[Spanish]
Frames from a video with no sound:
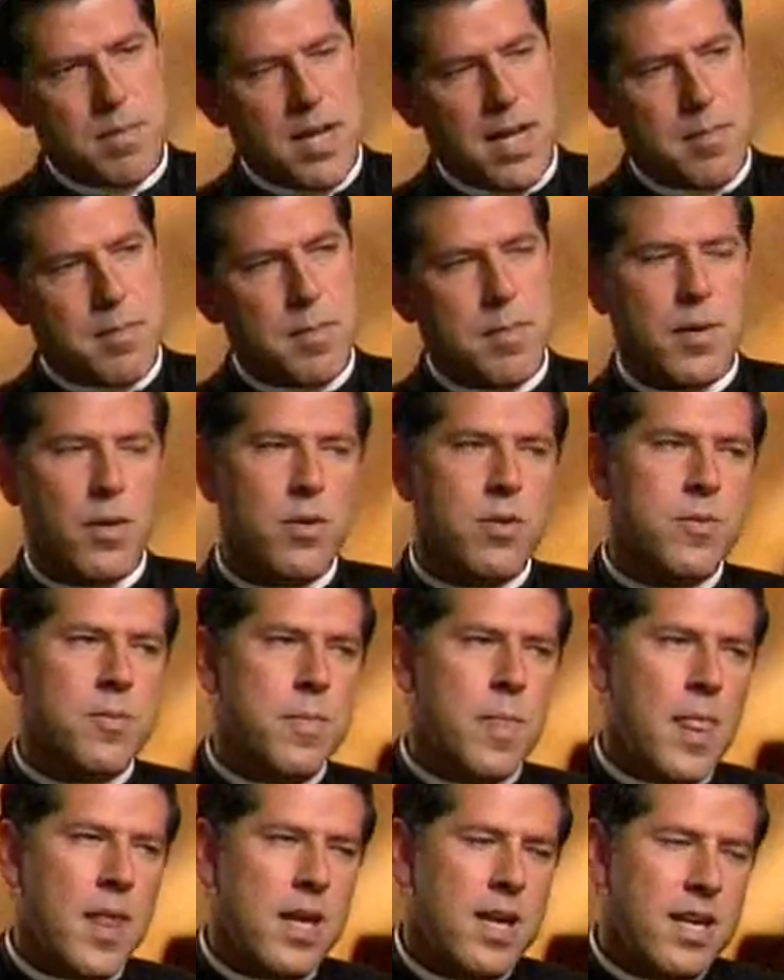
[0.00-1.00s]
en Miami, pero
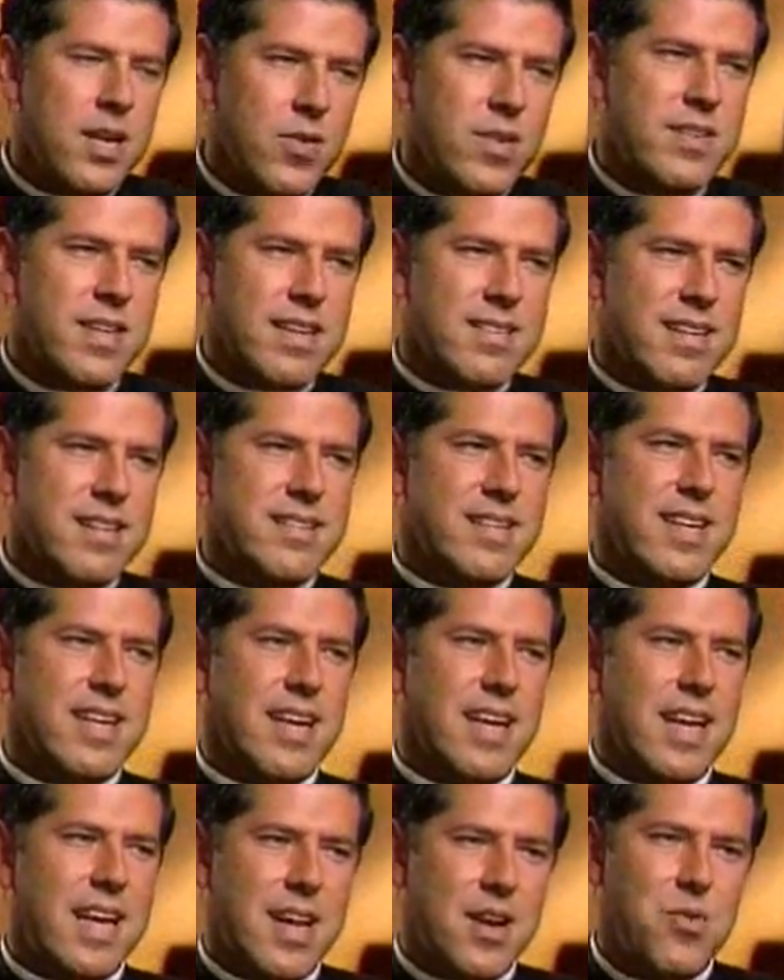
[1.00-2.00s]
lo interesante
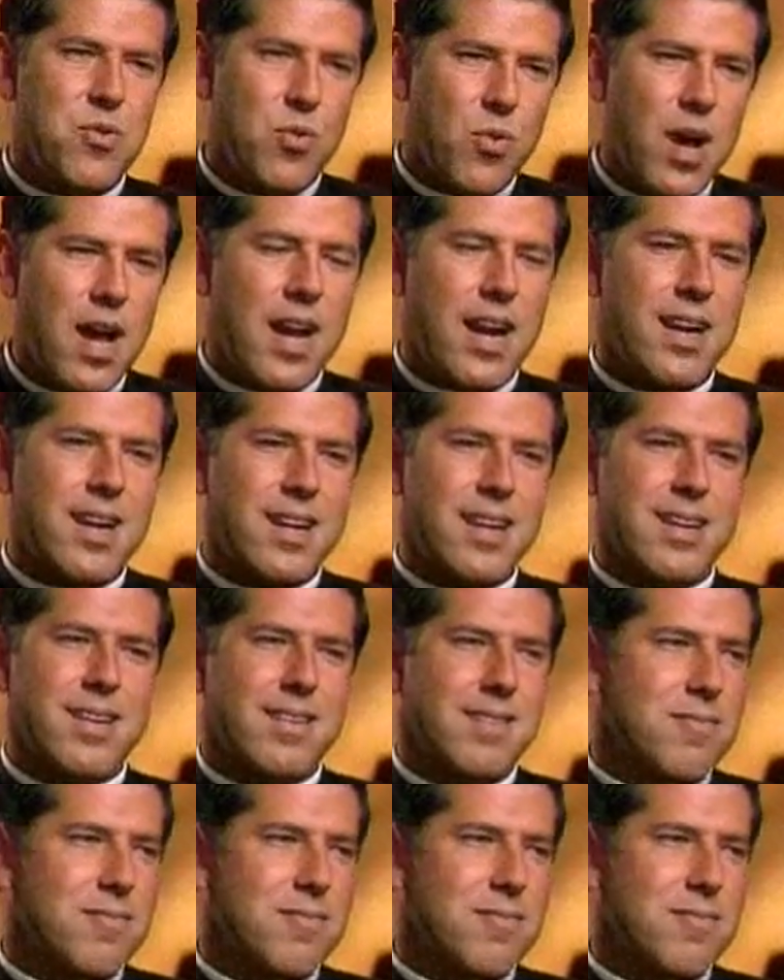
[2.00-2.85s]
es que era un lugar